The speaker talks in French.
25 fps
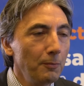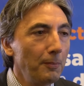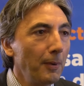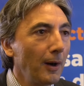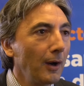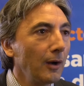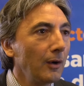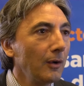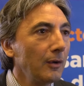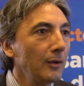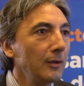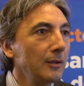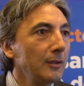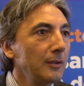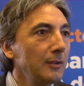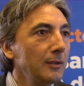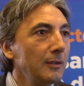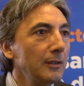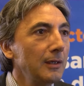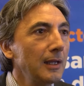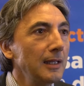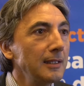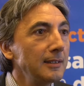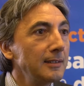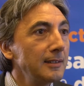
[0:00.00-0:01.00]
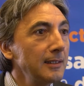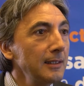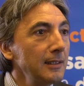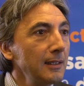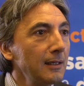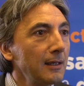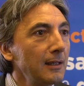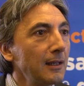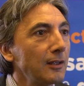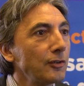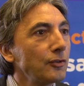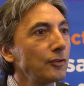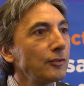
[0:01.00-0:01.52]
par euh, l'ANSI,
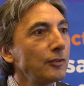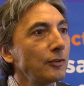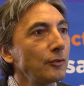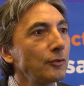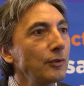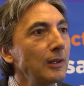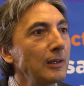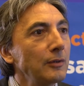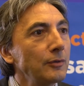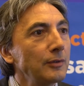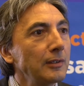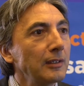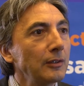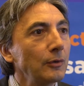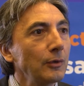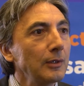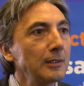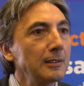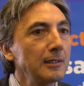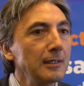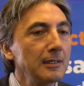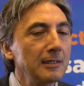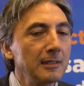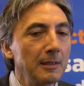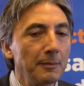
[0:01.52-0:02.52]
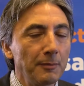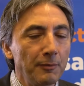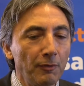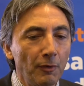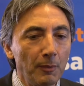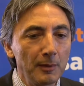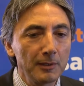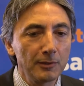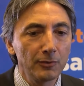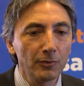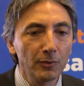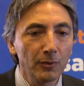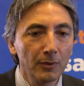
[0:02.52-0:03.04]
hein, l'Agence nationale de sécurité des systèmes
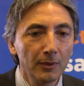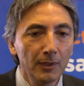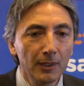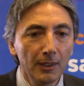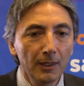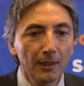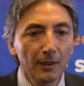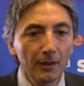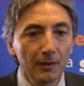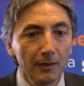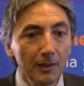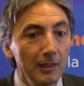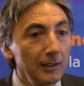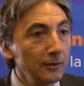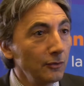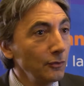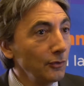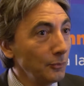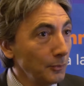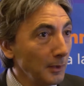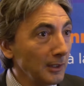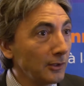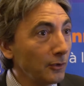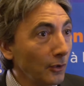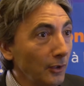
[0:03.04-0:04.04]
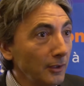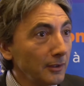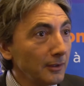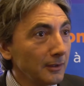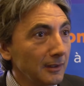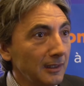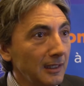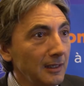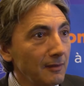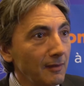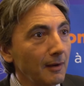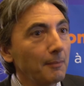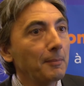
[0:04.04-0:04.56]
d'information, est une méthode
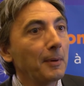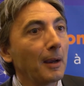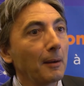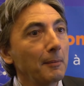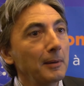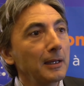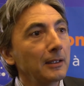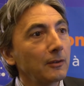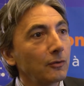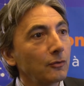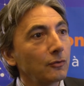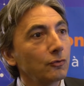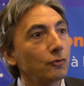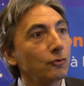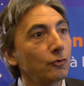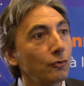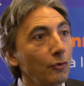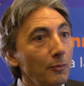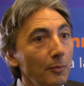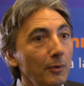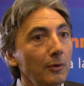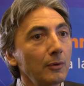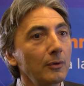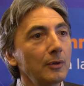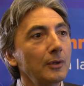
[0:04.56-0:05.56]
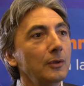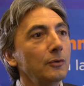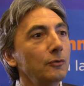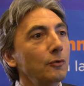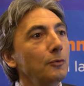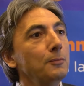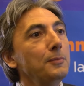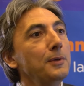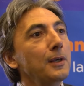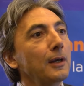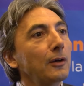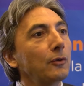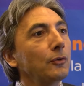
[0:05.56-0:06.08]
qui va permettre justement de
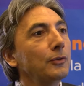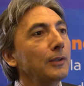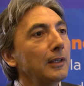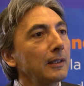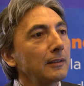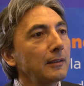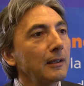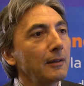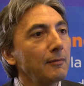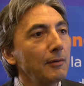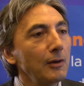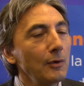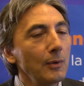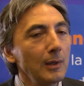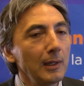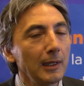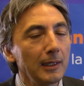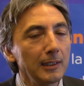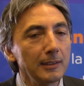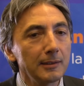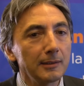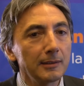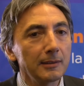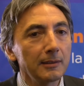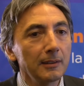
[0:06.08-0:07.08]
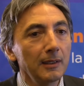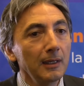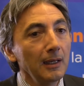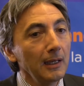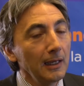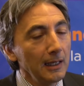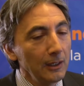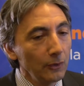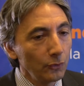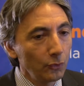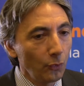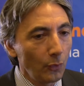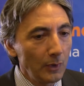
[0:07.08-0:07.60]
bien connaître et évaluer les risques.
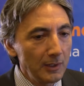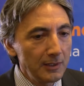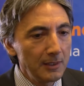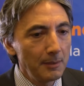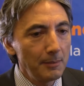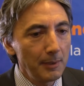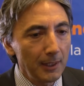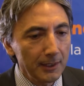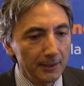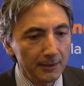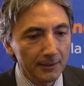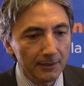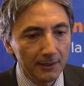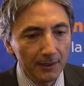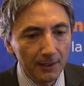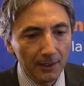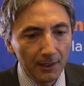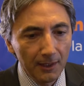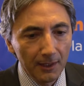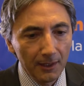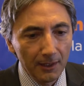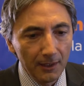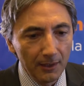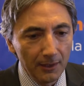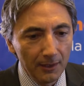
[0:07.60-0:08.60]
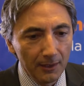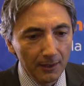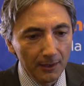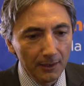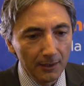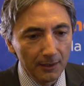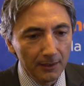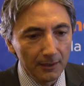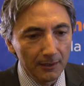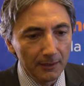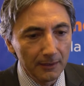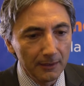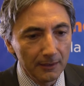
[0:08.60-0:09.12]
Et le troisième axe,
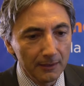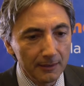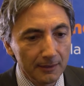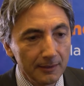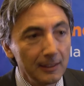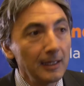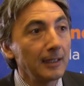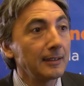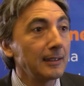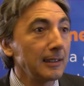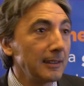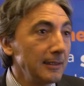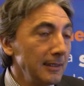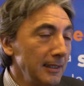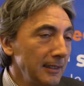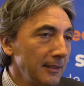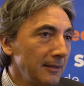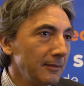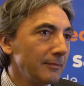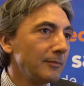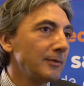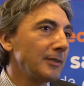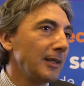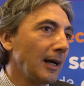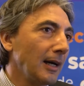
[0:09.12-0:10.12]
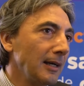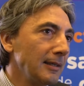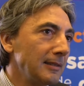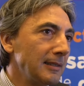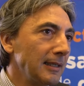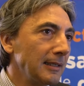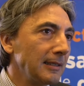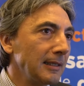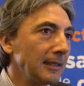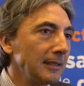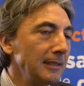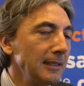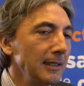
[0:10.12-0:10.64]
euh, c'est la technique, ça reste
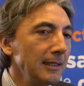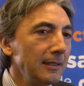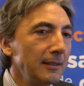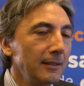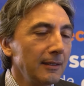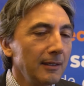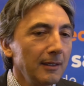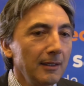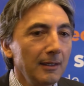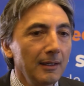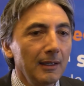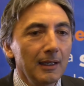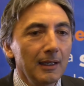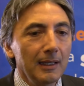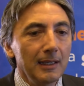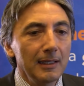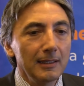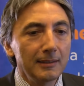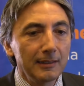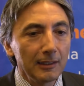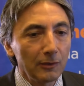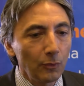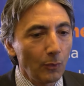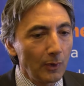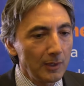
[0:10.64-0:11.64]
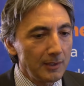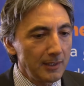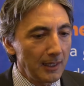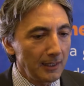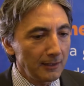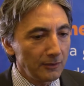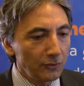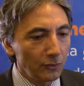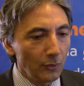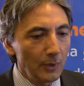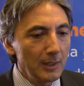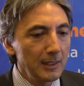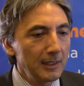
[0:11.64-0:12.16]
la technique. Et ces trois
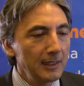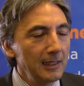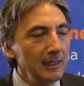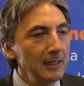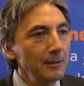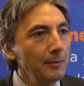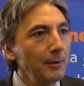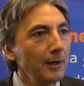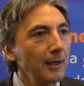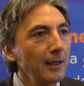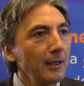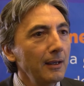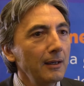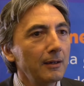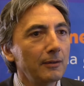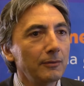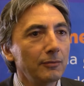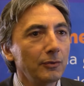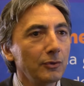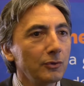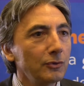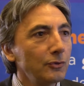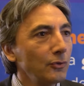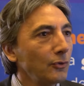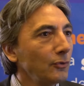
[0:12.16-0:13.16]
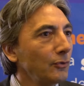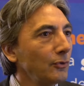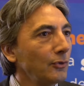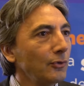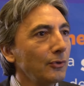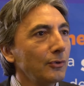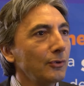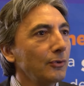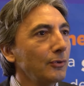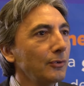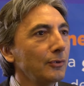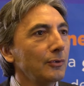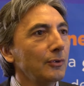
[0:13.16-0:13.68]
axes sont équilibrés en fonction
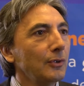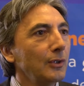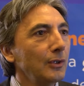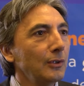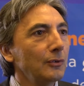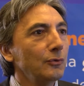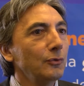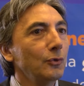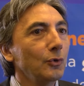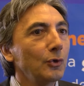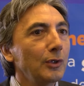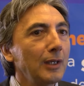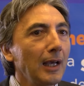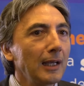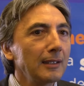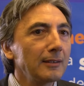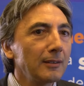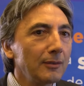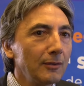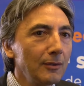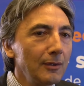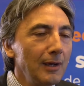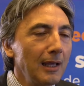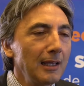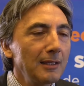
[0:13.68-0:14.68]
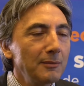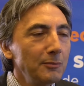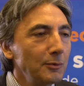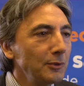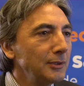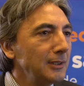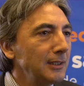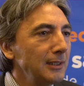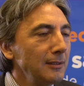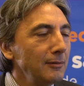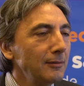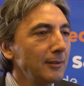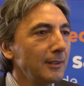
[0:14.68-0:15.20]
de, de quatre
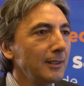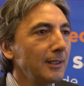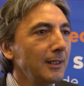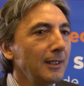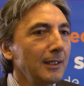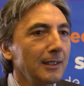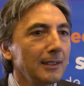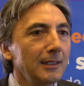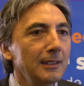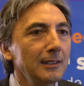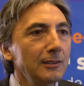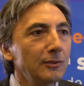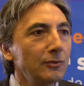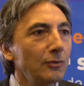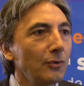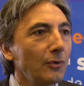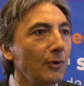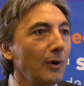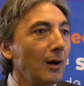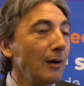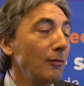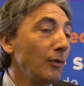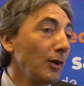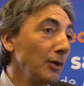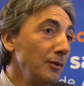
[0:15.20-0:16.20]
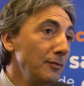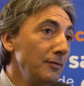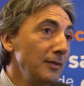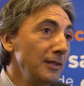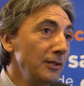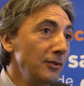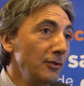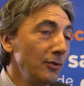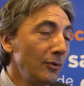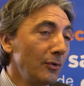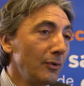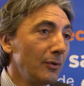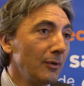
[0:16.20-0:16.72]
leitmotivs qui sont avoir une
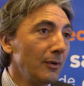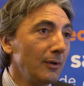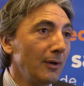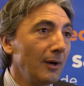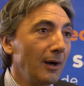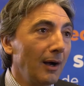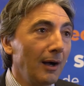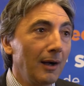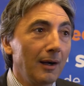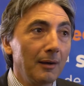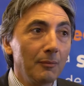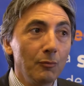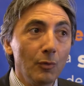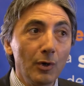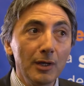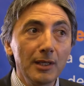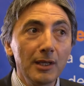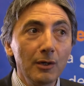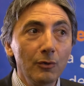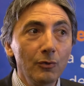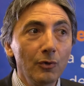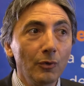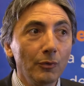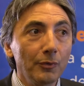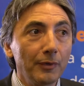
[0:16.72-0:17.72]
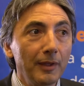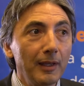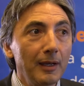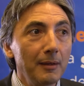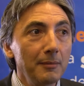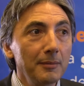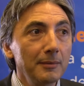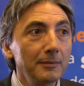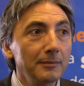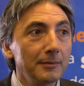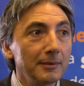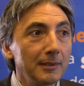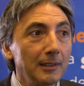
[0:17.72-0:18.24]
vision à moyen ou long
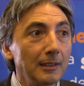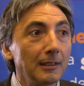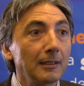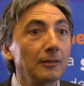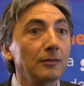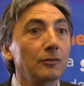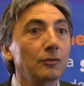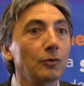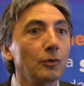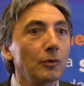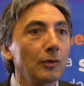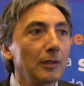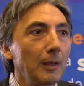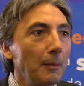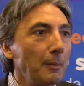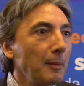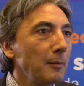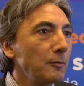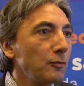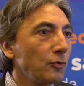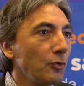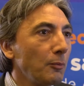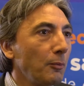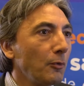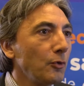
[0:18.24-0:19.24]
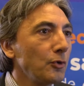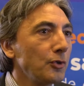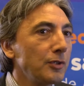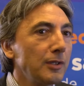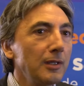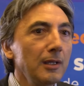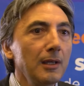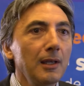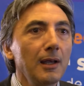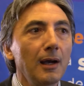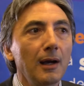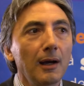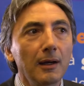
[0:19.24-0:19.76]
terme, ça va être capable de se
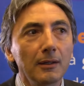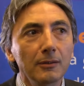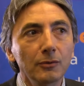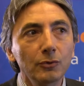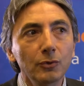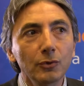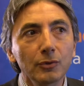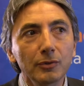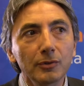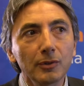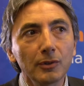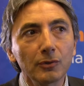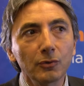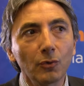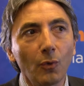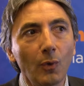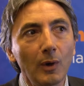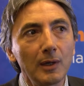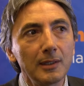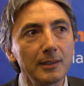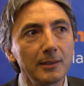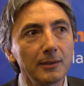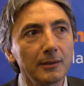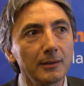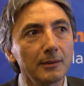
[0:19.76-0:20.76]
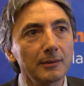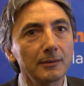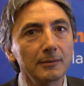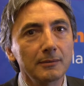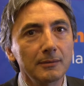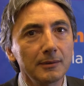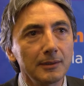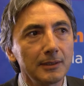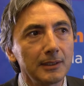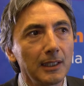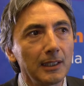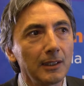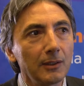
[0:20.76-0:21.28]
projeter à 2 ans, 3 ans,
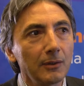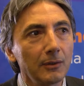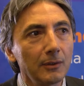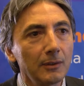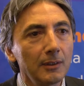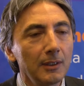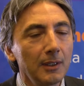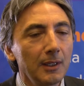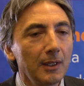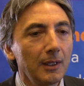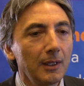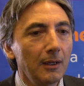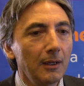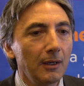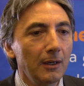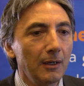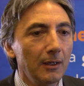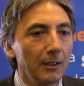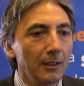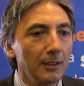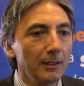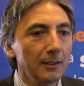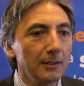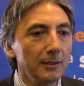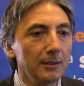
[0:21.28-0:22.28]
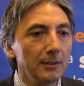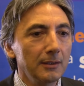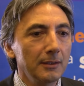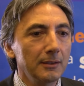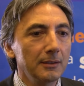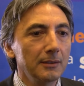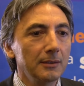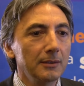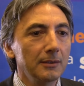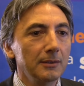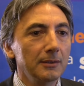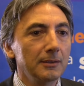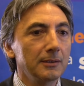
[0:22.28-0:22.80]
5 ans.
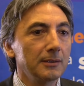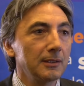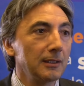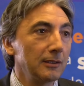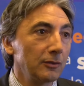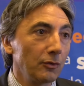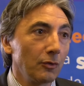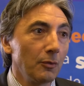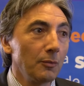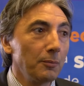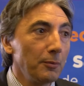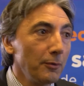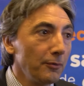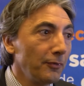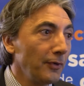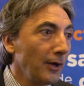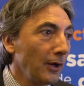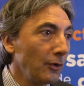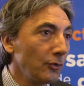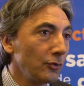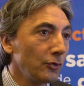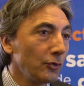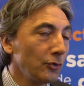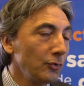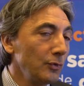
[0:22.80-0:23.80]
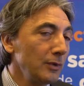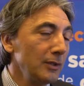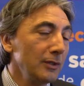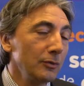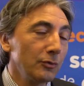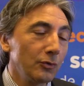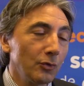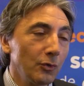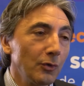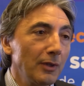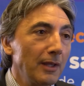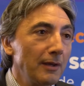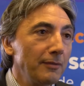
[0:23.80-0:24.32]
Euh, c'est ce qu'on peut faire aujourd'hui ou
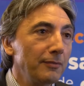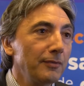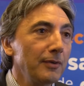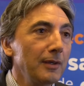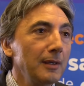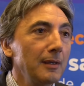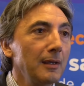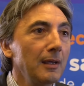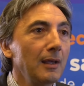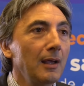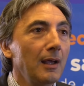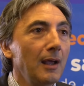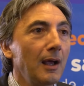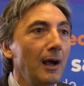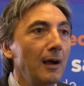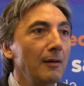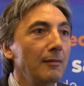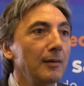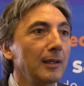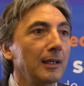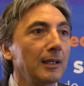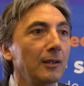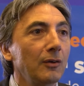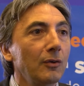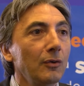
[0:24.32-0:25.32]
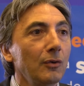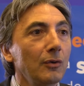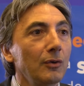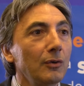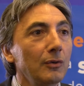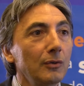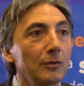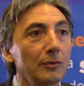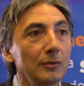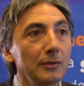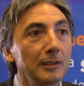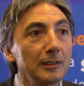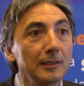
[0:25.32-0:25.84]
ce qu'on a fait avec
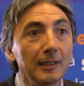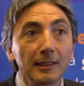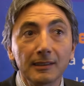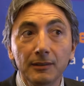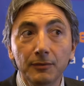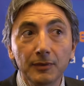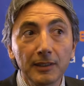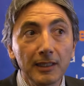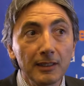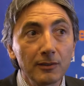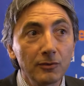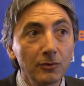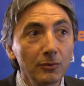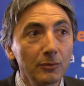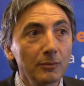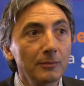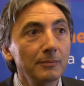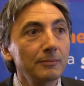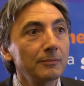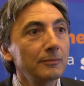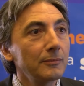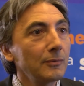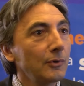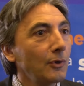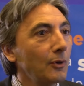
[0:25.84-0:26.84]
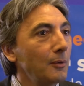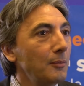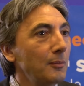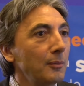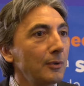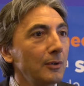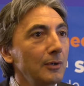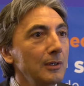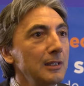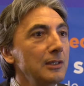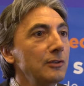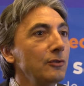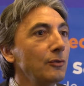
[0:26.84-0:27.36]
euh, des certifications comme
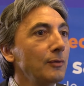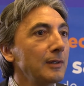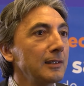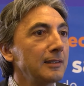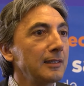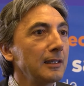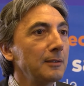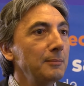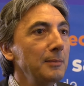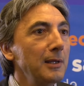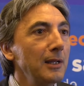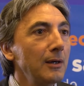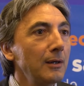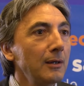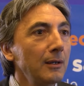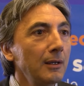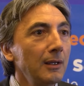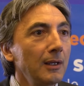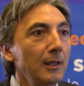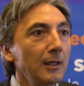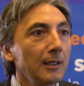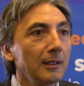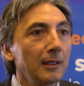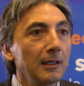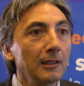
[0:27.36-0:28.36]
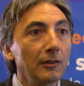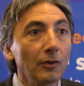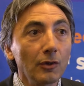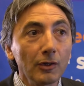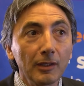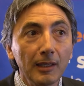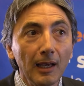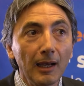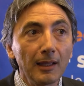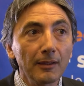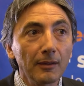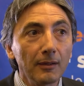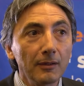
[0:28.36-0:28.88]
l'ISO 27001, qui est un
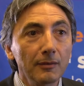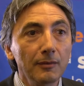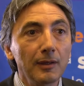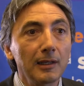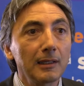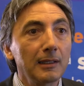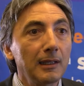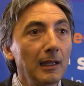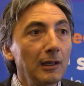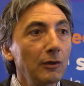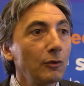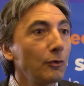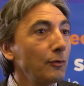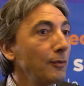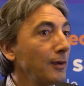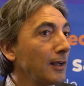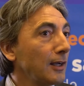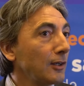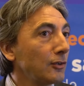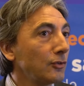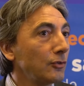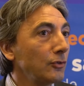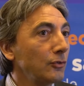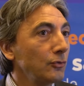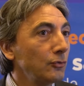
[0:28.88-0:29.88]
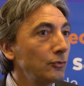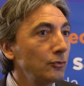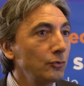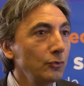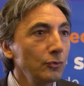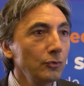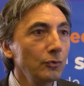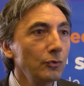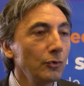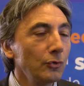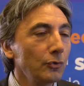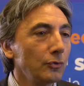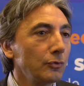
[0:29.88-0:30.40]
cadre vers lequel convergent
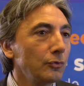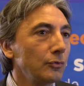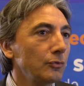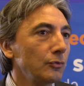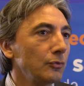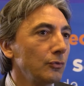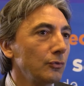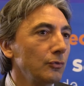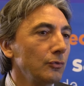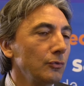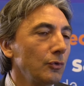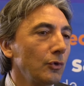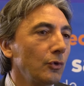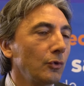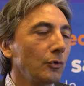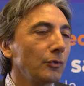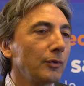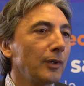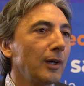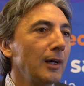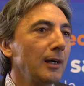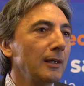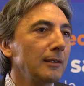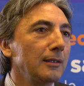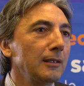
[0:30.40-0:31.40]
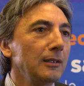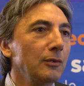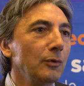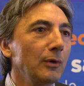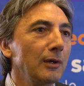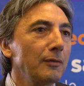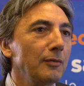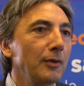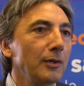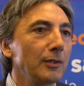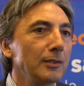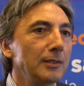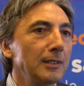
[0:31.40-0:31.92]
nos, contraintes et nos
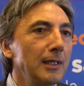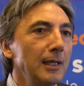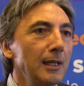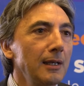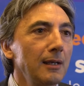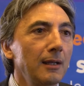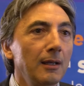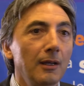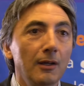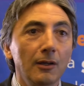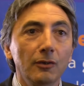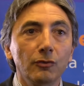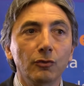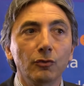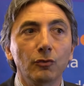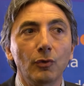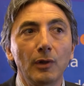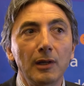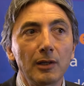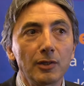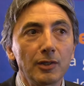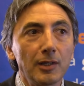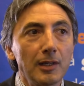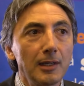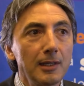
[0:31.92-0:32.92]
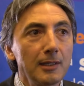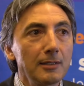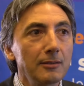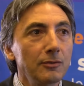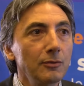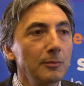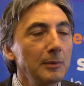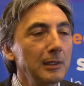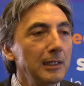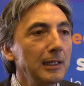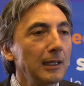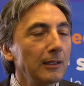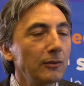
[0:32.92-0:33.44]
référentiels, que ce soit l'HAS
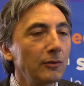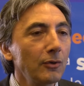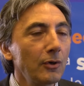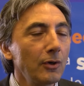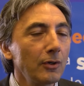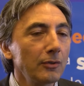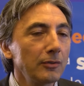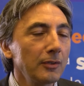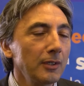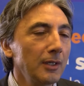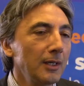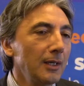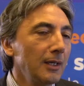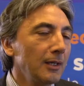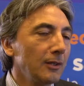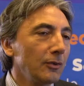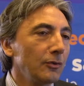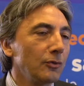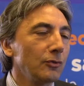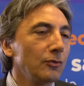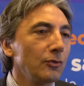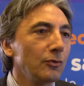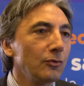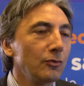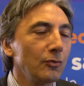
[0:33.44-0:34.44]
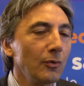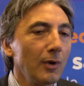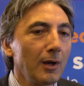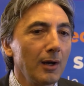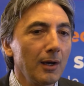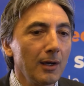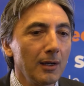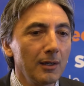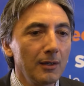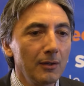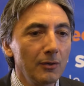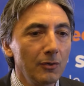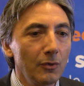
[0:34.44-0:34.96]
2014, que ce
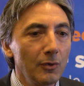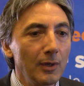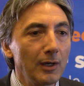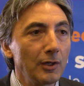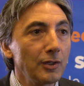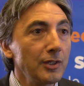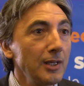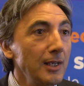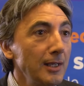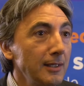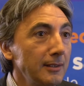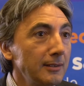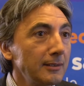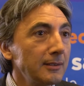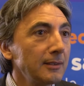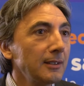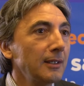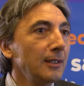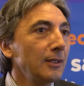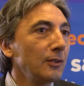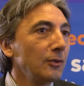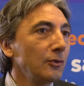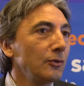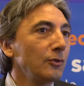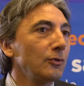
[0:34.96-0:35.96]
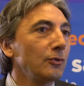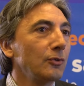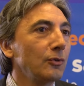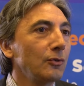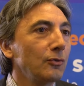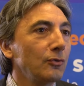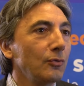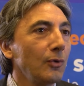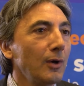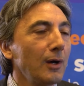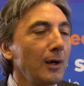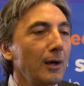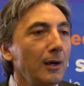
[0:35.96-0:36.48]
soit le RGS, que ce
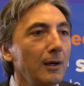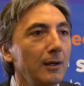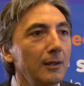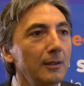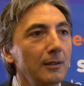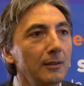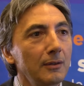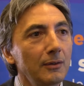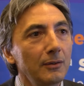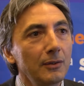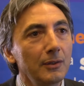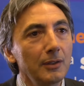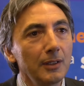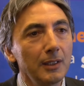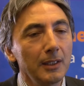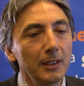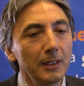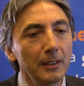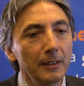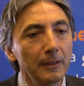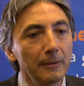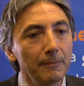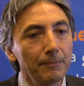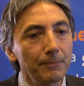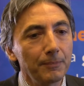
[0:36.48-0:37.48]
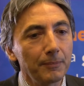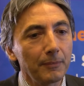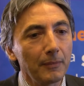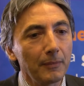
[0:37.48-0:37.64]
soit les,